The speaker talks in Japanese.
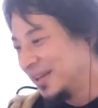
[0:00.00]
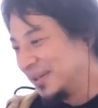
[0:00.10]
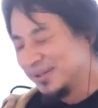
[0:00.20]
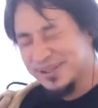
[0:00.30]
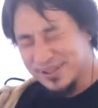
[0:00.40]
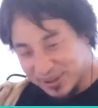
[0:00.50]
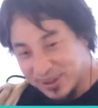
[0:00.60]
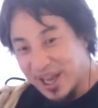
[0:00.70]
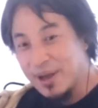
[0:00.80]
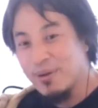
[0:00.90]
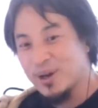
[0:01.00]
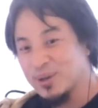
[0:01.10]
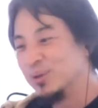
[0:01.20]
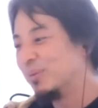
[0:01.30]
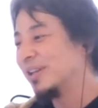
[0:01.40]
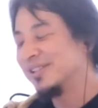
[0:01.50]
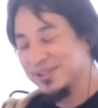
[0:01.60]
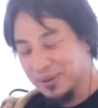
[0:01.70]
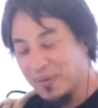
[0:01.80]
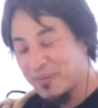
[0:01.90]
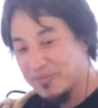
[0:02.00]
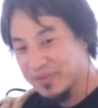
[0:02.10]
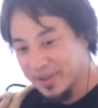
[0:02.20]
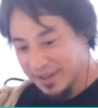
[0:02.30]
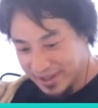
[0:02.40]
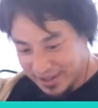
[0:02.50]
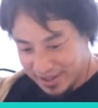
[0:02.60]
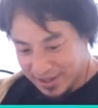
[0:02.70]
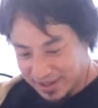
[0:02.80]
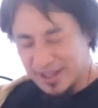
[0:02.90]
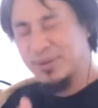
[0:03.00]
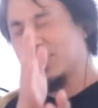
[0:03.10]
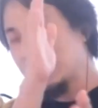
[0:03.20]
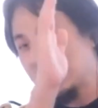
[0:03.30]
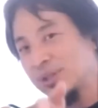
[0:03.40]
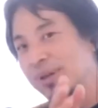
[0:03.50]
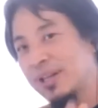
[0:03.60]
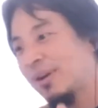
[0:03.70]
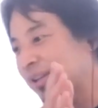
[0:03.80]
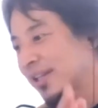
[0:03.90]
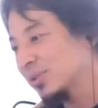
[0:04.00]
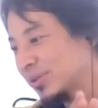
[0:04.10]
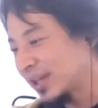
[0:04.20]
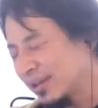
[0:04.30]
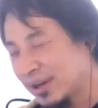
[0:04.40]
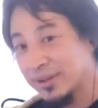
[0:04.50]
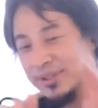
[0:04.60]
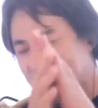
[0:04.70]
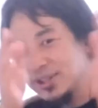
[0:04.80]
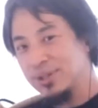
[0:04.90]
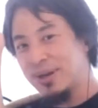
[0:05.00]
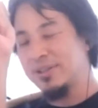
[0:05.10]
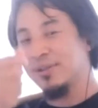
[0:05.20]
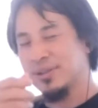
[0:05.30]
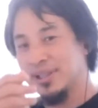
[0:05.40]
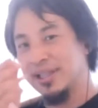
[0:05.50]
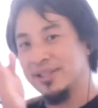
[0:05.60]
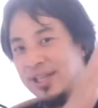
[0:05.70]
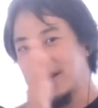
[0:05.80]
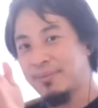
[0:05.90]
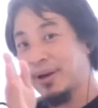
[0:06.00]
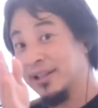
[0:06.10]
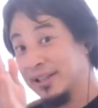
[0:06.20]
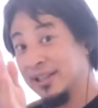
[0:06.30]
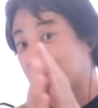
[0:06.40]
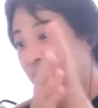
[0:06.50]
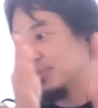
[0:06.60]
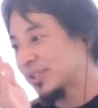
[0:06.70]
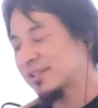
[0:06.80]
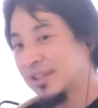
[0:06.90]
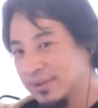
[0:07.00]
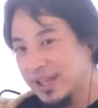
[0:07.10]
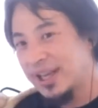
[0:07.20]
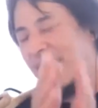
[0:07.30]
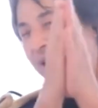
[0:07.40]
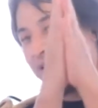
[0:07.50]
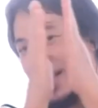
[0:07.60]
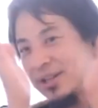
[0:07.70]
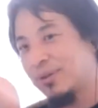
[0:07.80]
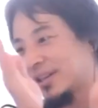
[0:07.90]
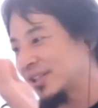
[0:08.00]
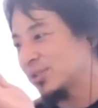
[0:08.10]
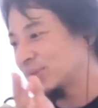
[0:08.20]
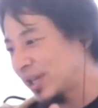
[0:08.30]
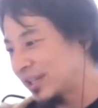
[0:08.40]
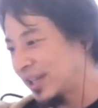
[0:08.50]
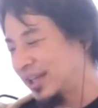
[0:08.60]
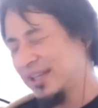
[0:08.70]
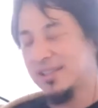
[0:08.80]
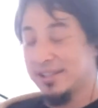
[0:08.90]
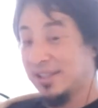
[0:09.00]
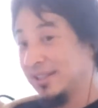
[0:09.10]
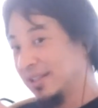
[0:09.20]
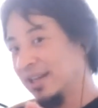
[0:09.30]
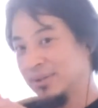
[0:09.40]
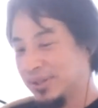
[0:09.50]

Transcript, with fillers: すげえ割るのうまいんですよ。あの、途中まで割った状態、要はあの、最初に割るのってずれた場合に結構難しくなるので、ある程度割った状態で東出さんに、あの、